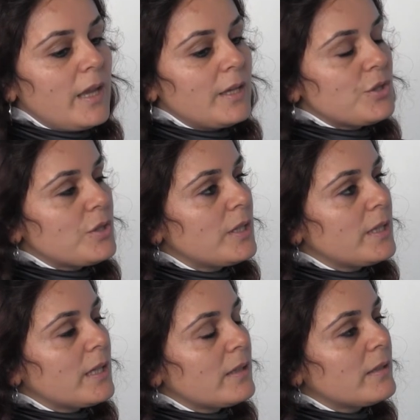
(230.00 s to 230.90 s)
veya eşinin
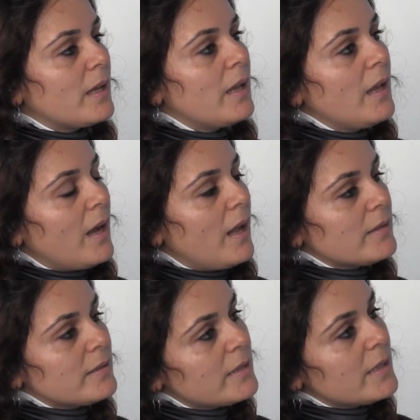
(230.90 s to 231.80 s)
yanında
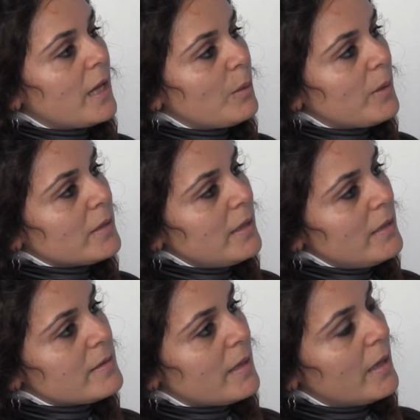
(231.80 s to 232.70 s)
altında
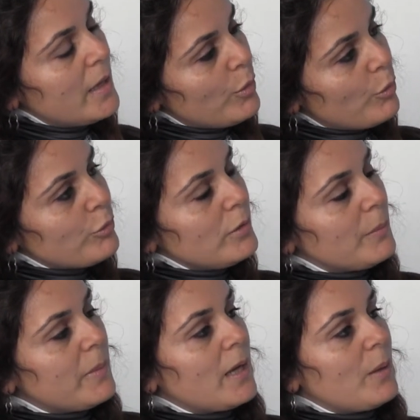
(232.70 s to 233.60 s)
kalmaktansa
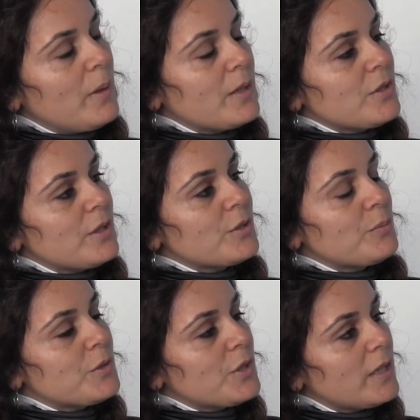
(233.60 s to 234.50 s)
onunla beraber
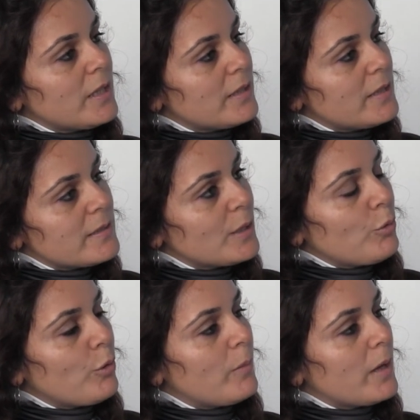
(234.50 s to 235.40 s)
çalış, bir şeylere
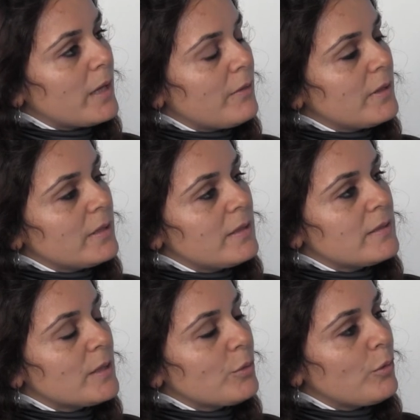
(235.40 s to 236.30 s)
destek olmak, evine
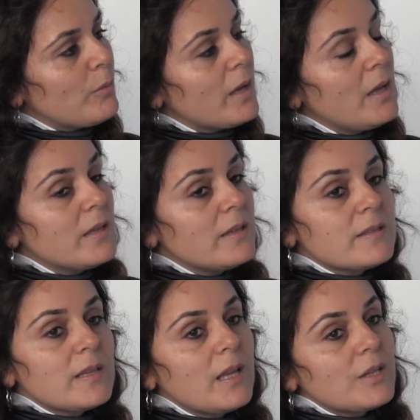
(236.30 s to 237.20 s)
destek olmak
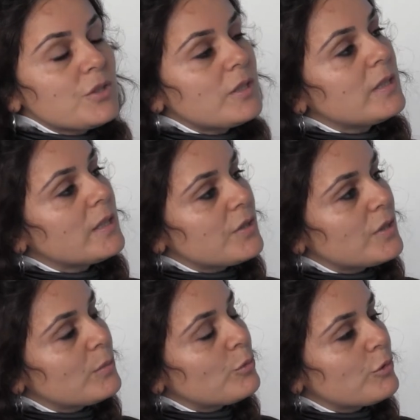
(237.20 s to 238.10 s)
insanı aşırı
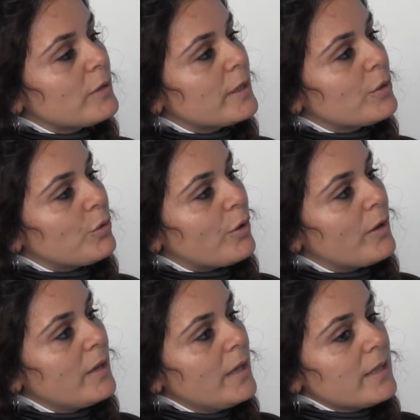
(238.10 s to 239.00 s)
derecede mutlu ediyor.
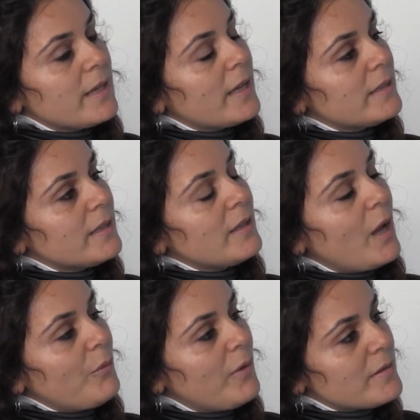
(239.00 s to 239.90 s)
Kendine
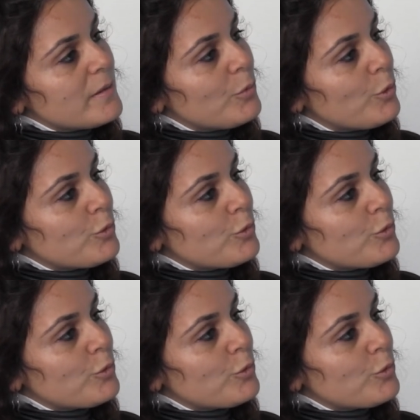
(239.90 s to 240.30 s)
daha fazla bir